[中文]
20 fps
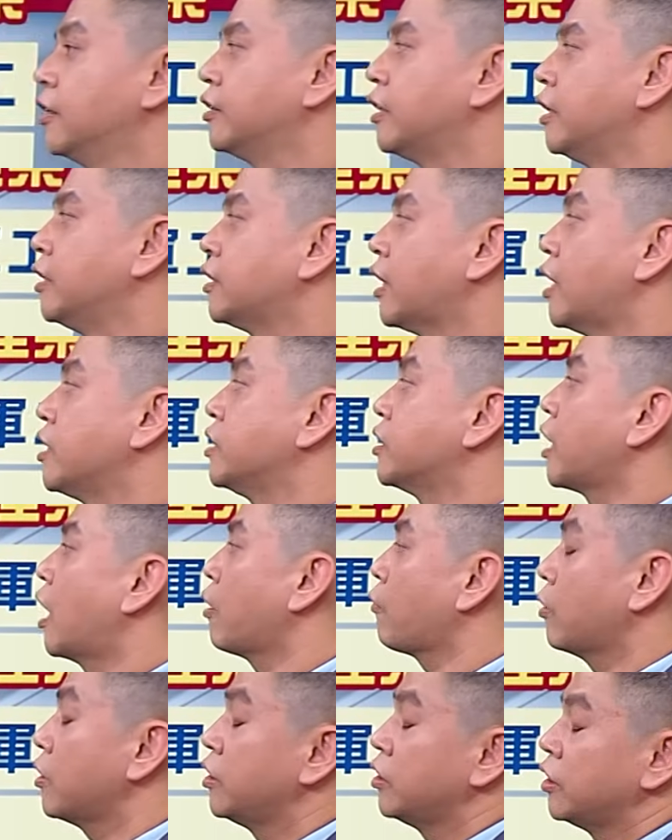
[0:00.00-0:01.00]
题材，其实刚刚
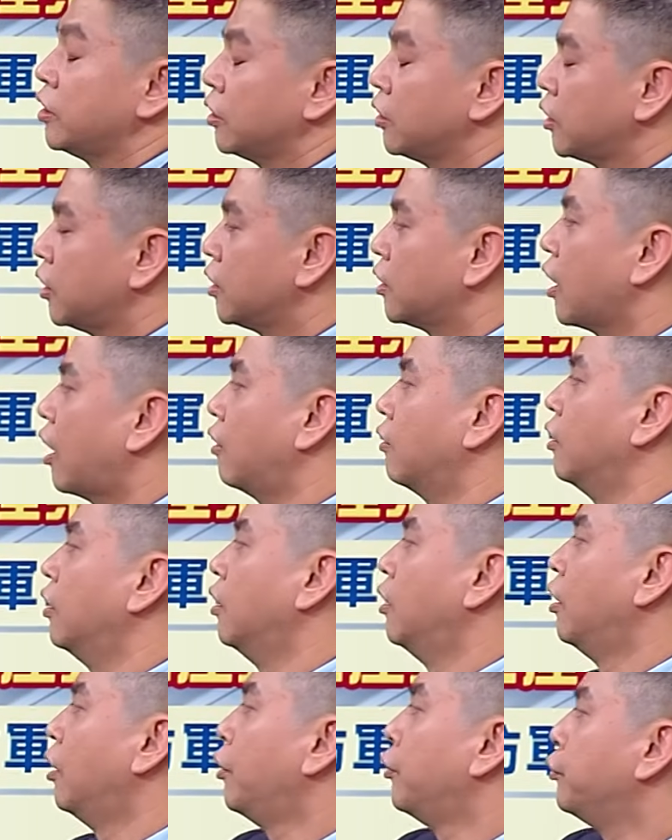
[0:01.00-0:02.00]
关心您提到了
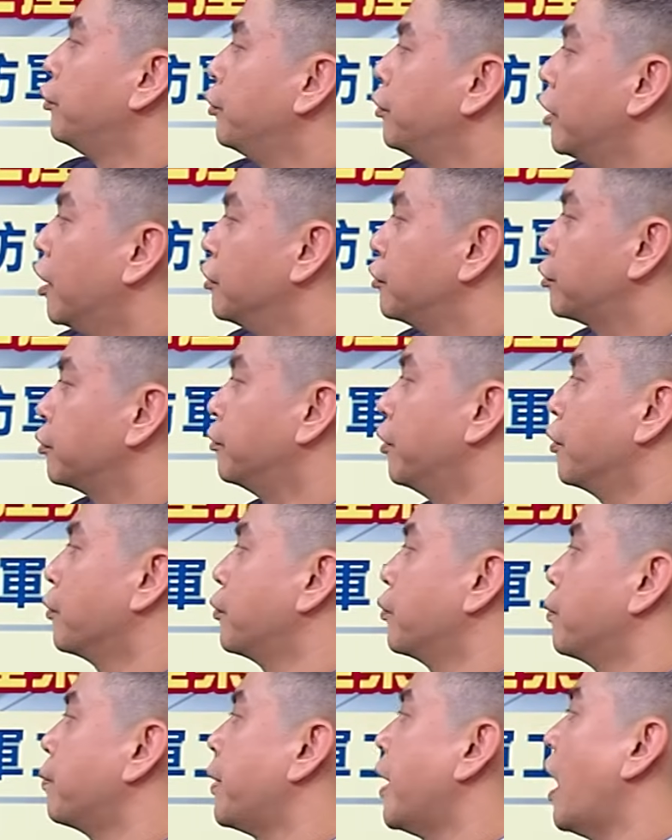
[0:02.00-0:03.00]
绿能、储能
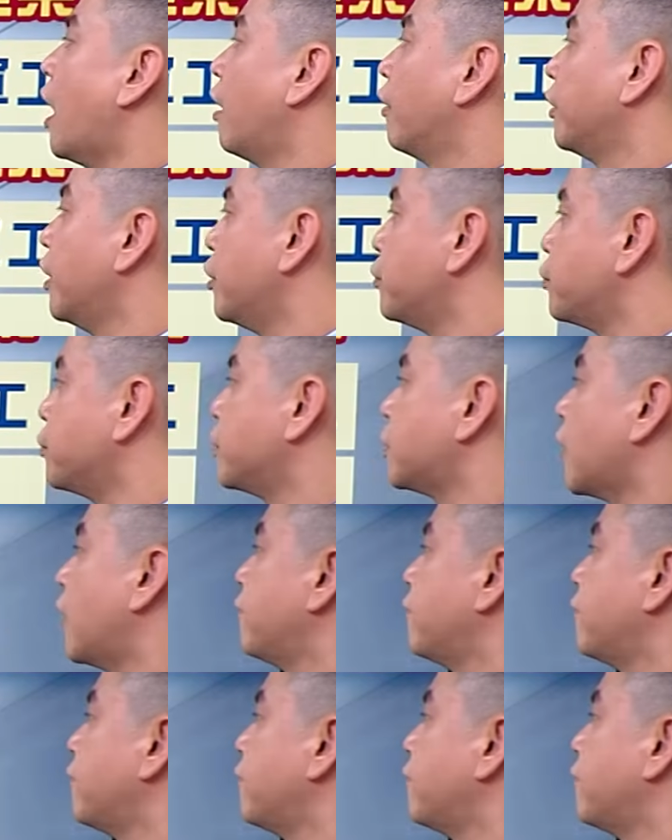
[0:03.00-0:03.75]
股票、内需消